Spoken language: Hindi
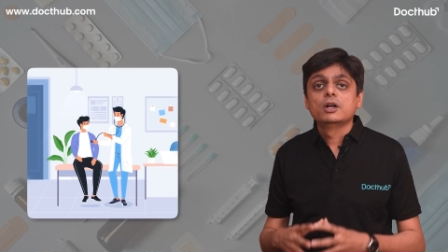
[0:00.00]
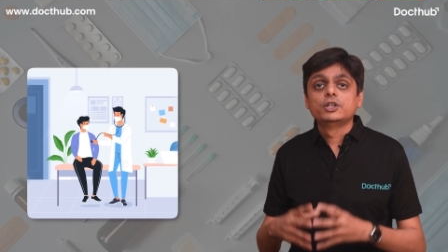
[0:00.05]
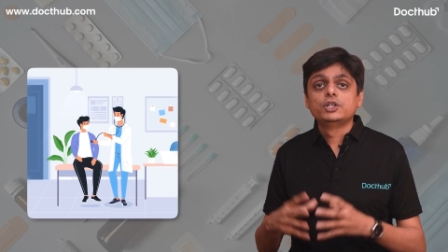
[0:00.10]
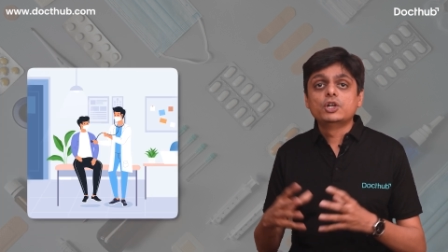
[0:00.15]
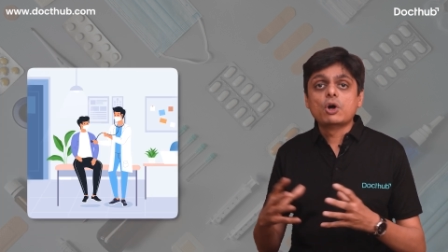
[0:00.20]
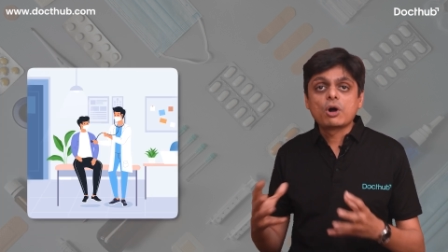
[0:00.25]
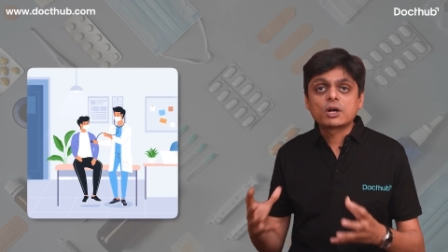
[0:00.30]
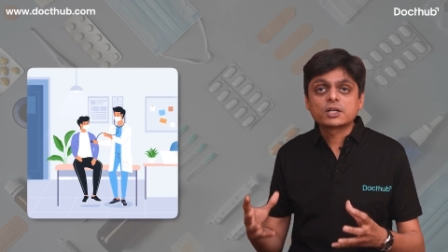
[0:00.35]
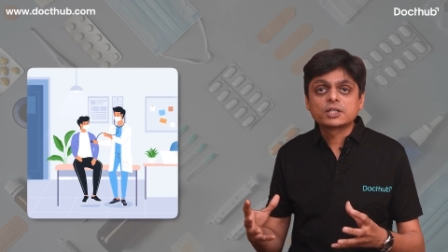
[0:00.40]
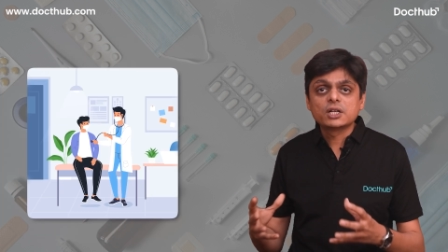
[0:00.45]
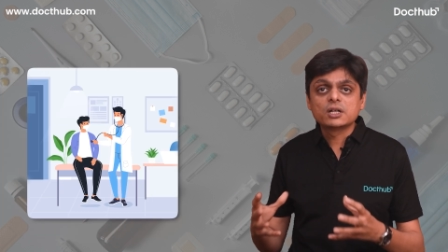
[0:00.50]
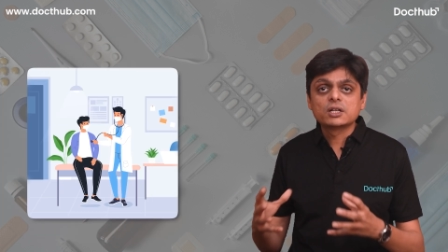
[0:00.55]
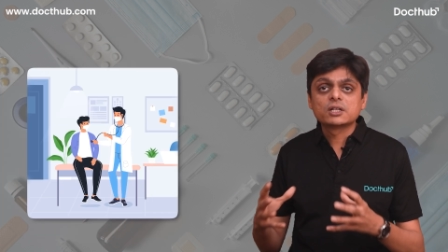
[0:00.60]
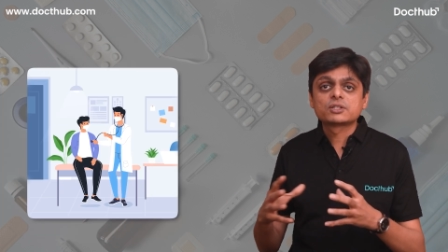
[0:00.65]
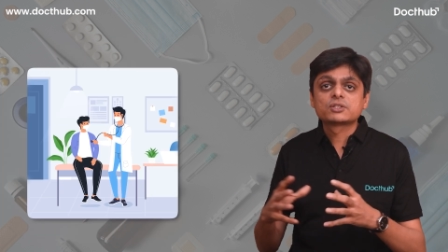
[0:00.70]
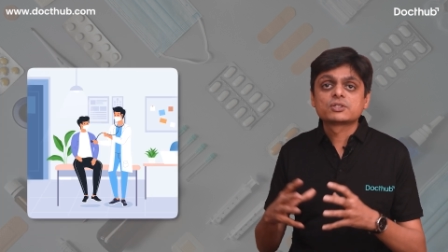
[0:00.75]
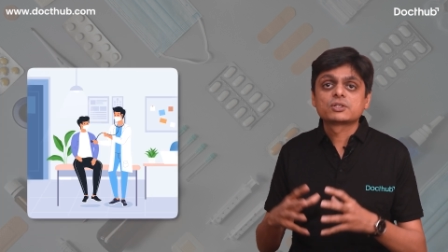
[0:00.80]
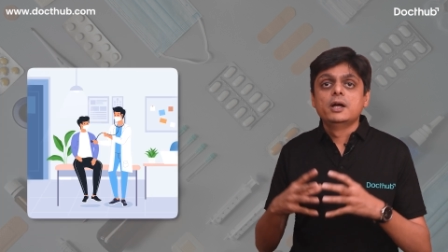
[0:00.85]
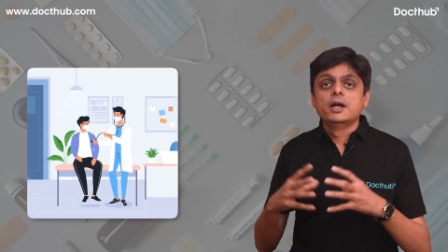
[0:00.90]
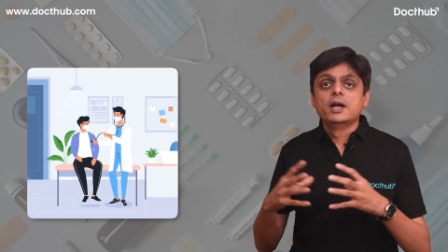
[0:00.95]

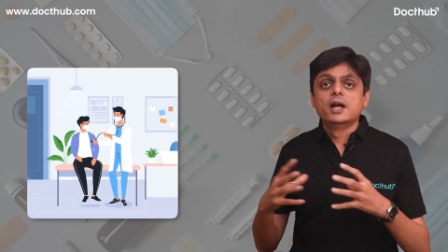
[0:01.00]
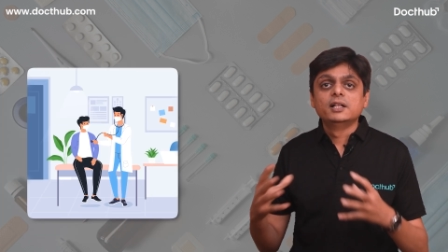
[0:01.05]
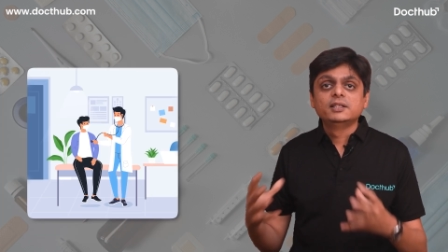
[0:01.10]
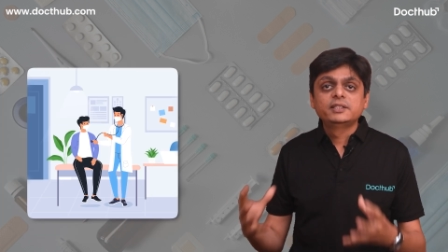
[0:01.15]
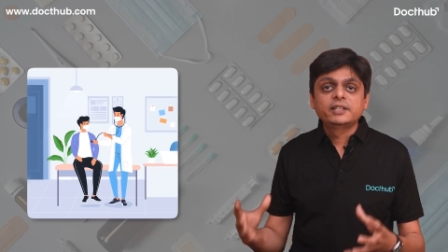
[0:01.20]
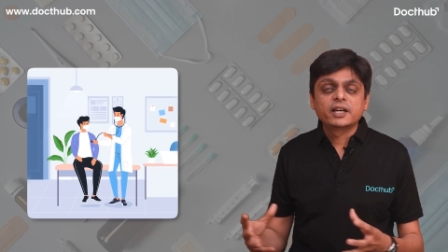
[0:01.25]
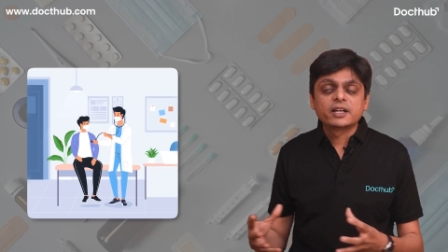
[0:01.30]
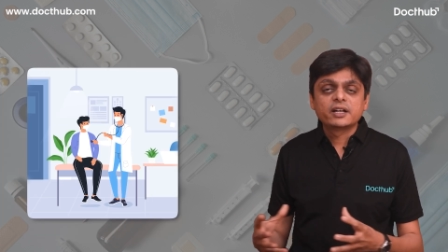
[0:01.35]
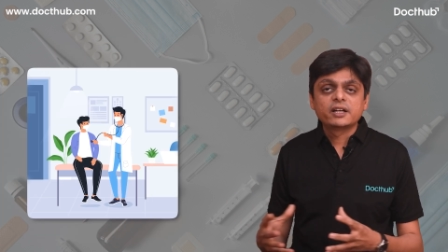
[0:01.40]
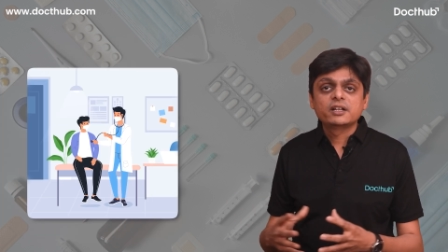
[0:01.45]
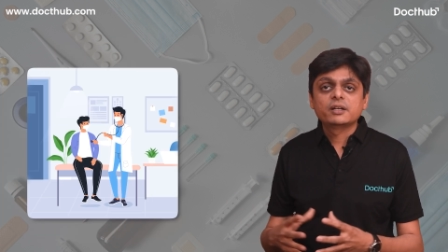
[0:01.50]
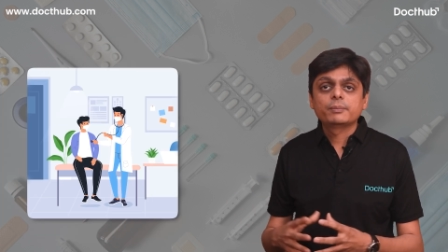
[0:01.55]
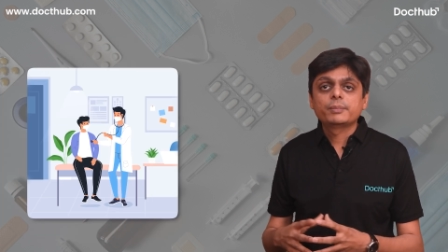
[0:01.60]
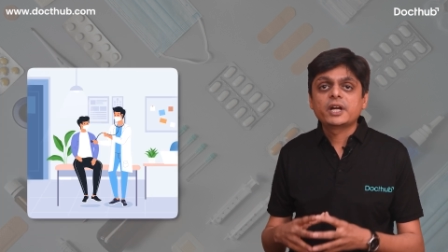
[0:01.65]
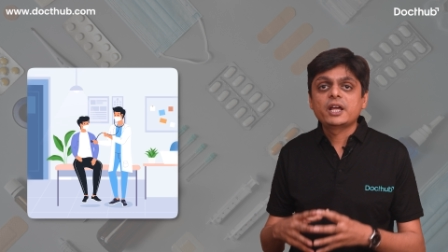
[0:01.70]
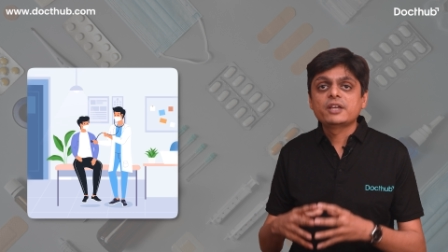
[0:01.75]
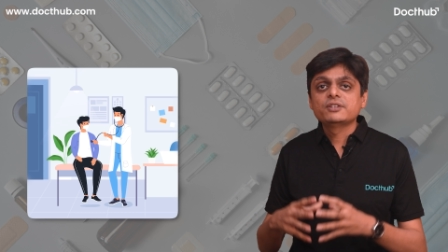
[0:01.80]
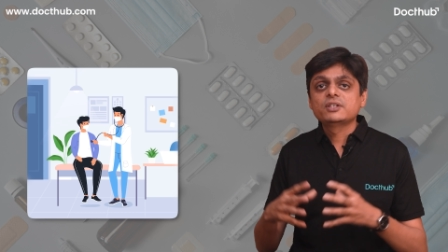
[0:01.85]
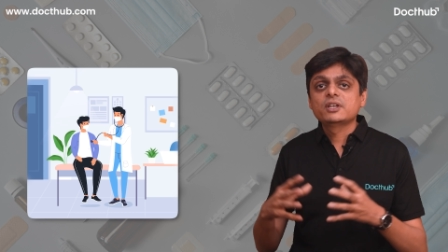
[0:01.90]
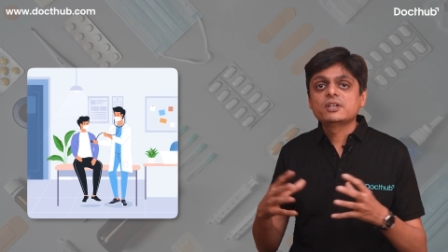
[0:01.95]
डॉक्टर्स हेल्थ केयर
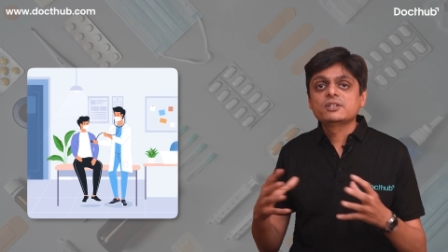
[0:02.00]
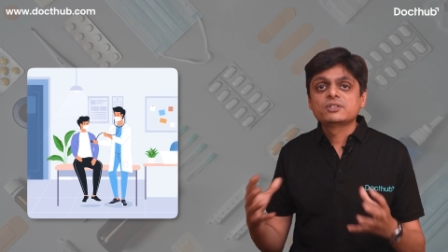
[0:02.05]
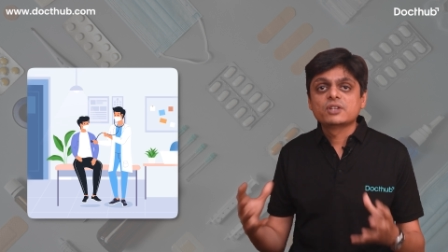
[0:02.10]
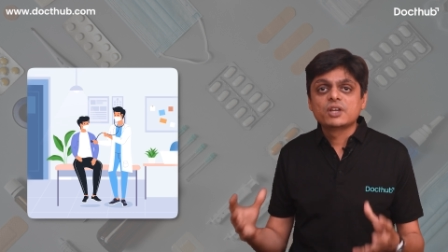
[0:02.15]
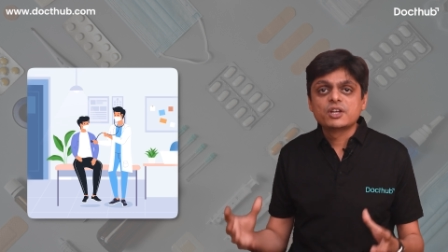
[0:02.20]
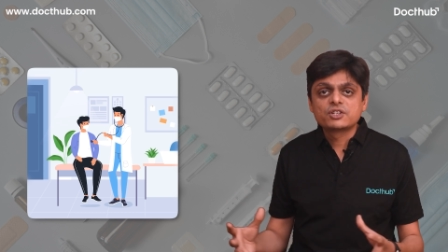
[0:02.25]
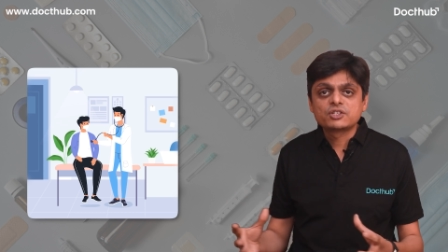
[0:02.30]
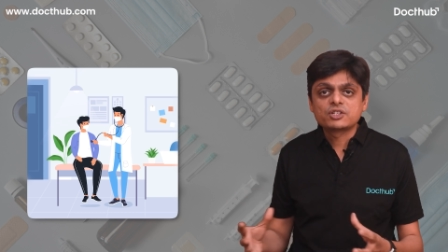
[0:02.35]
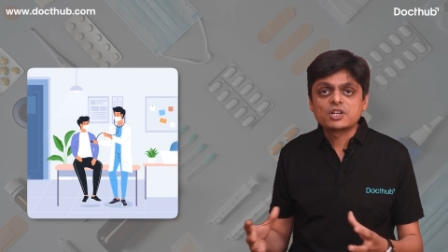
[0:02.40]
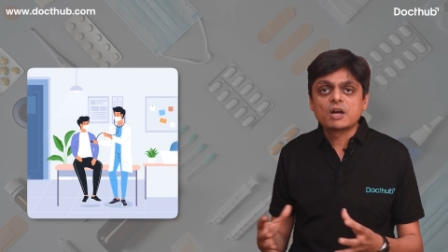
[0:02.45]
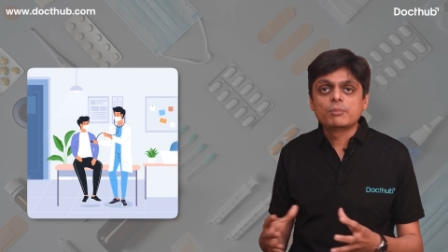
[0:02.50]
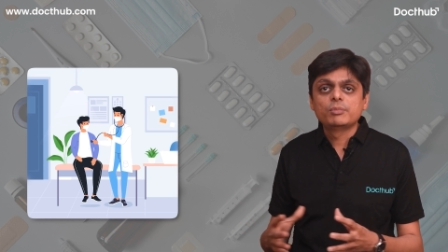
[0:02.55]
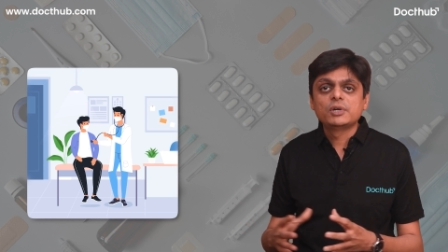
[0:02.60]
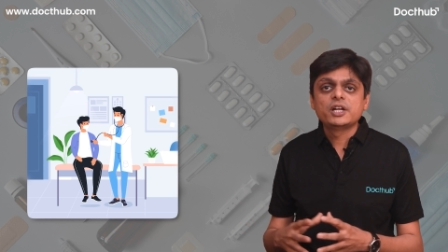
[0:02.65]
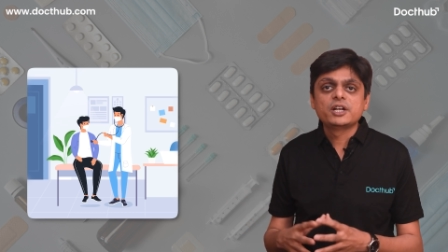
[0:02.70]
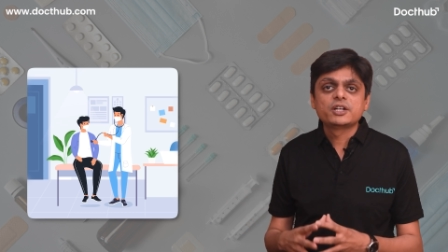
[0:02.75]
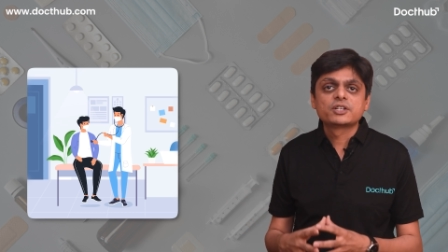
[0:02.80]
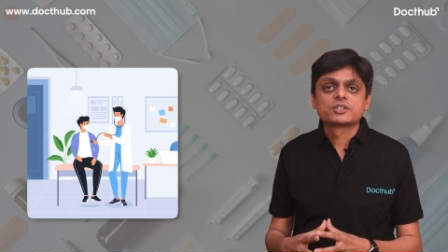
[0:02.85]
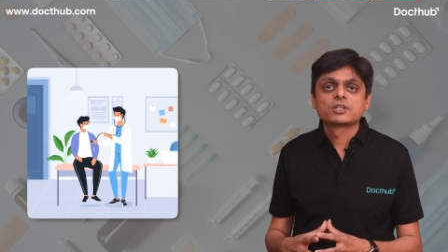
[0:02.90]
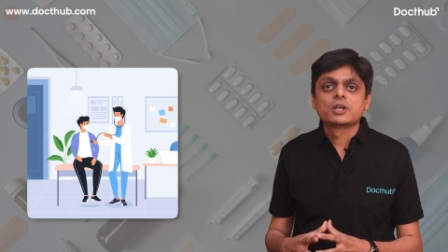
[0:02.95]
एंटरप्राइजेस
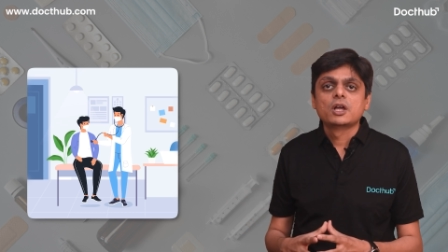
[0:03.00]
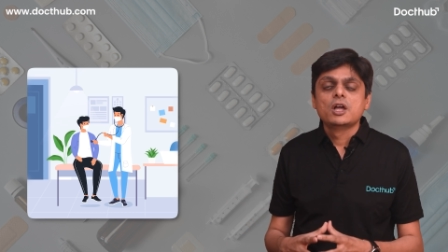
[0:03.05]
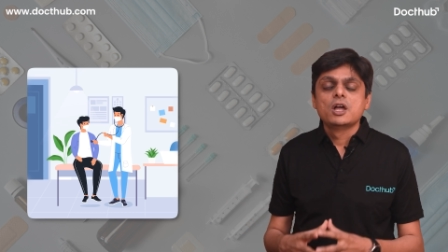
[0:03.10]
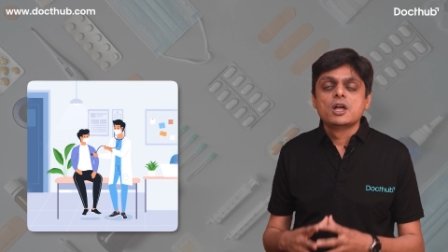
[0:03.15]
इस्टेब्लिश